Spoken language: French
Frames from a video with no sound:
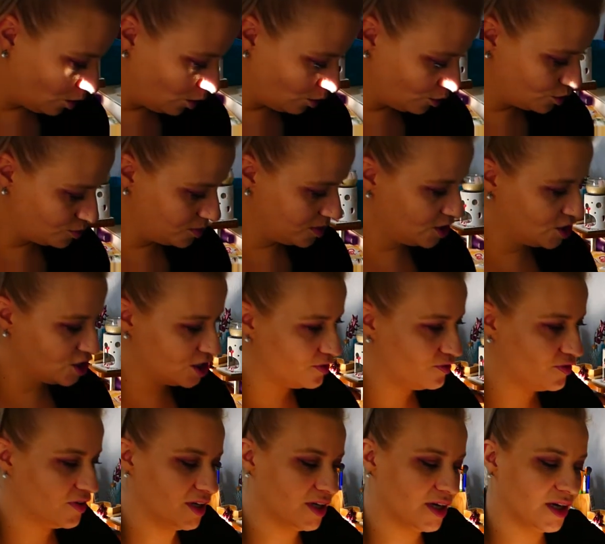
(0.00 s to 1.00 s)
Ensuite, j'ai
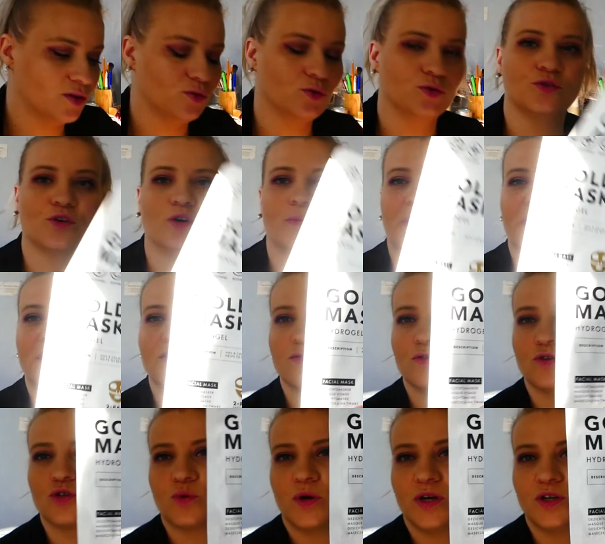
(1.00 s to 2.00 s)
fait un autre
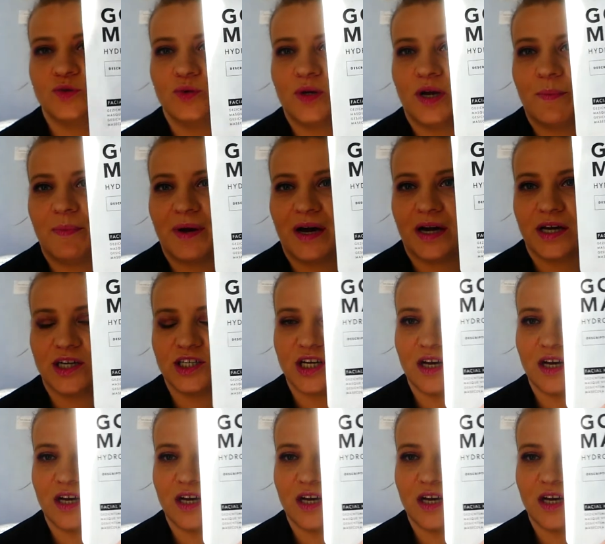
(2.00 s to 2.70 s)
masque. Je crois que celui-là, pareil,